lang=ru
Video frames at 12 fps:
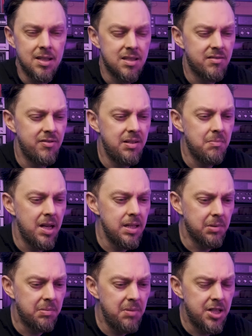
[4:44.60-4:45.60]
с
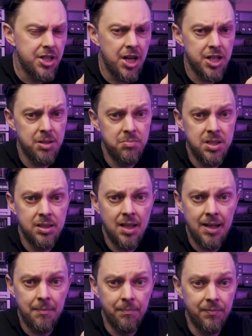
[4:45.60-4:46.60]
вниманием к мельчайшим
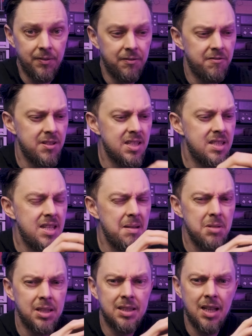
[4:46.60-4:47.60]
деталям. Везде
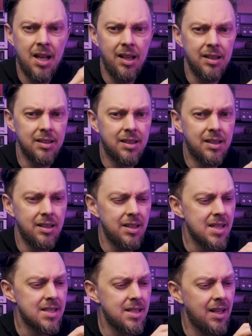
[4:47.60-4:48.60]
металл,
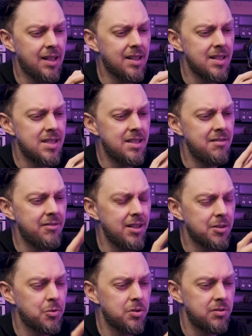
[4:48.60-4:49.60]
классная, красивая
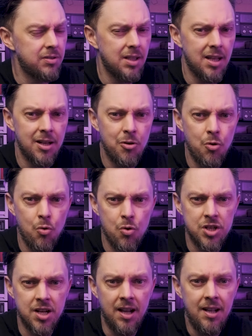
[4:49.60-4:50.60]
искусственная
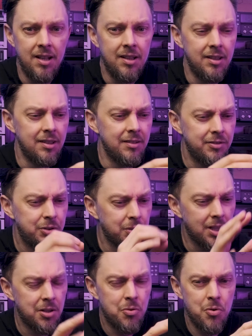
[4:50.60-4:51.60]
кожа. Все
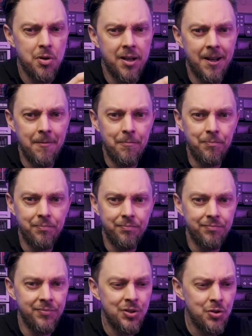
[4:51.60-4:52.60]
такое.
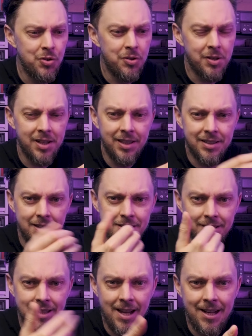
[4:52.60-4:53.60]
Но
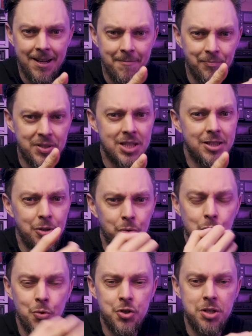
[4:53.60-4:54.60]
ретро-детали создают
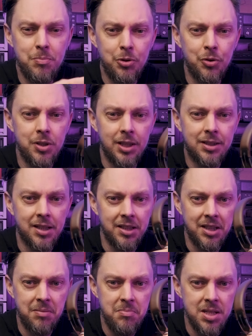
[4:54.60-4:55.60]
очень много
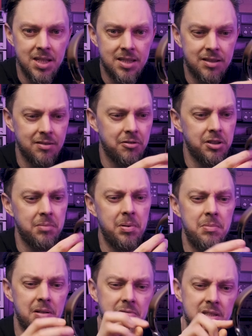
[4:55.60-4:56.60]
открытых мест. Вот,
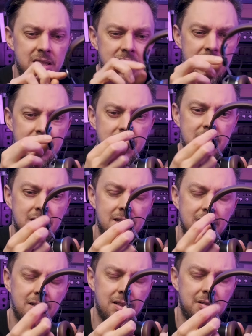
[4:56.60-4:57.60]
например, вот здесь,
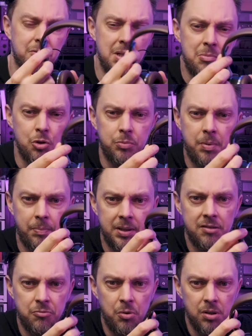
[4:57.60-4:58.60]
э, куда могут
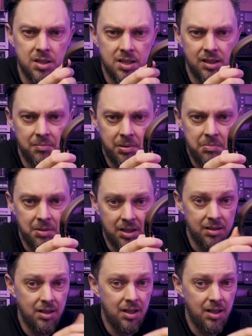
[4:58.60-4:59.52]
попадать волосы, например.